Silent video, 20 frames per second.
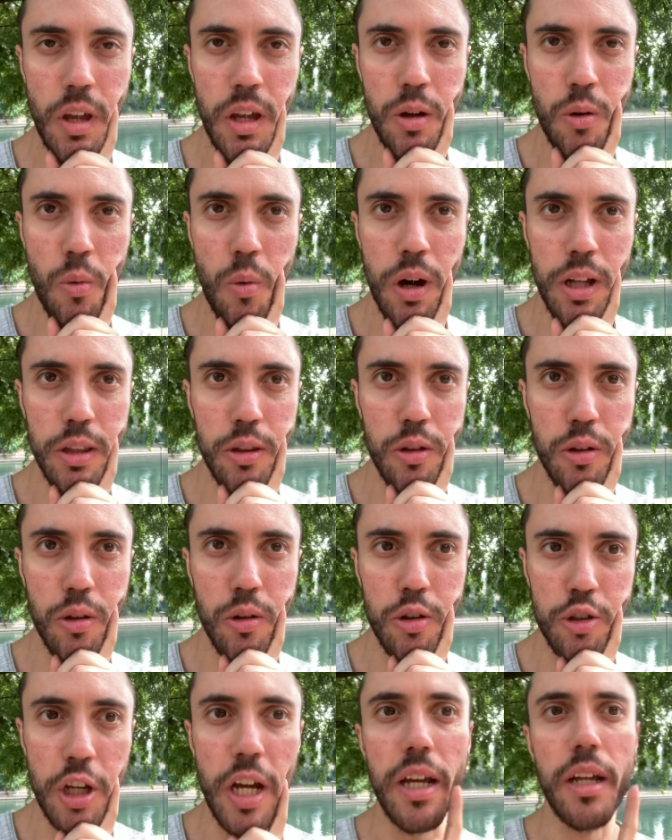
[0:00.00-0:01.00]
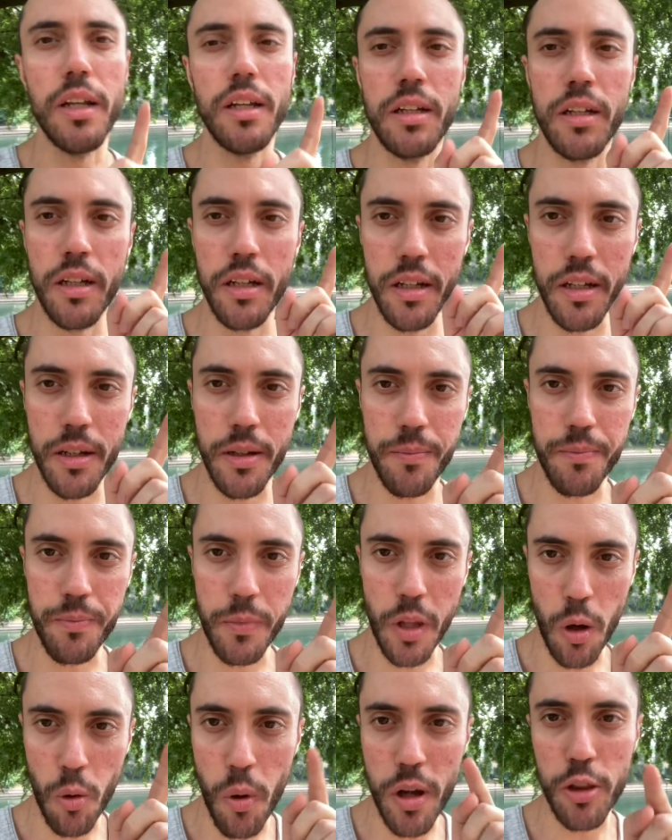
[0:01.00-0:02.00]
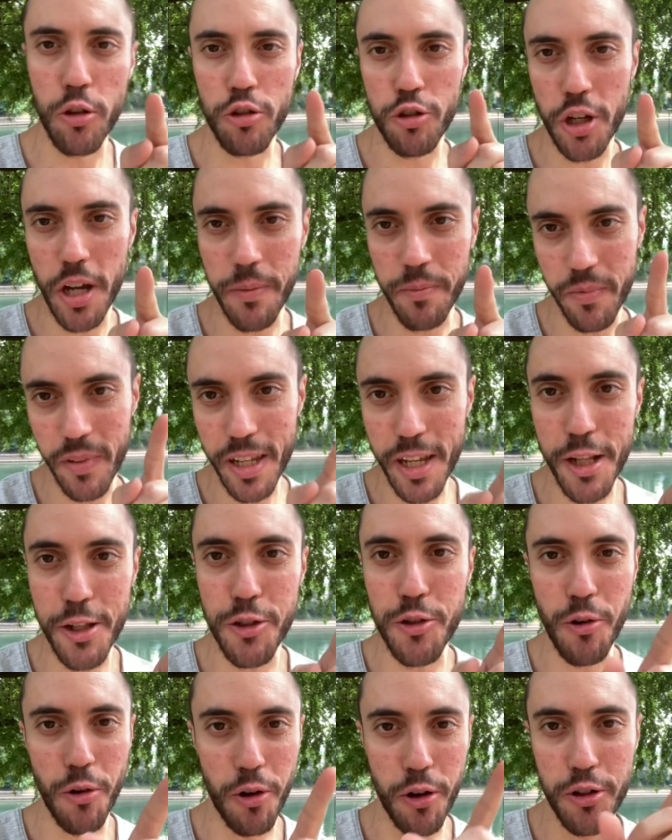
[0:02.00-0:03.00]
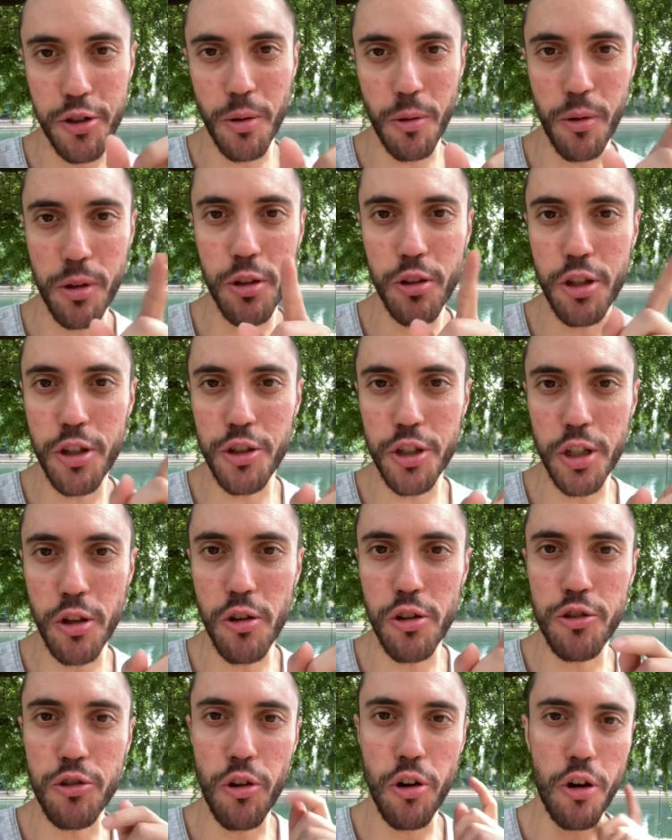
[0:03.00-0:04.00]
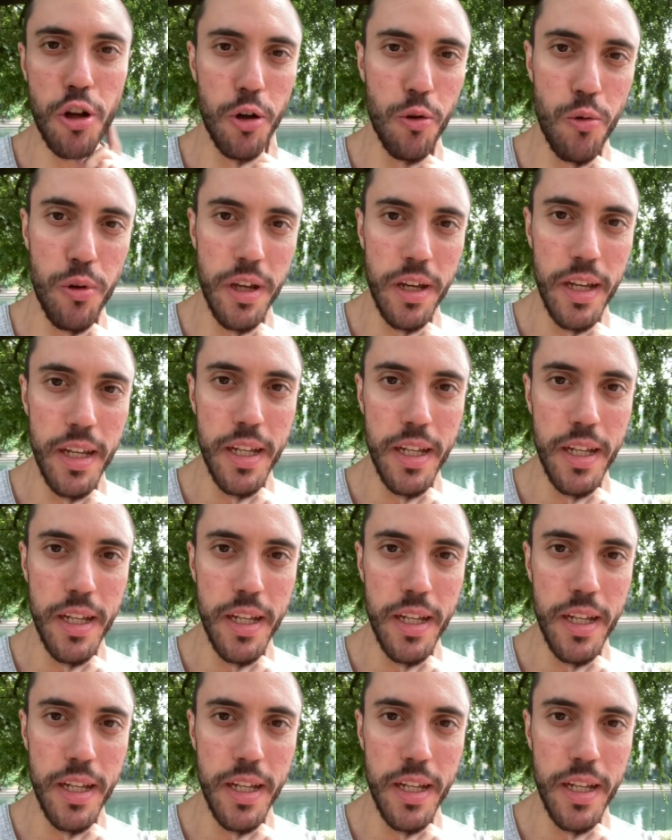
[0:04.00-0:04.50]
quando, cioè, ehm, quando c'è il giorno, diciamo, quando decido il giorno in cui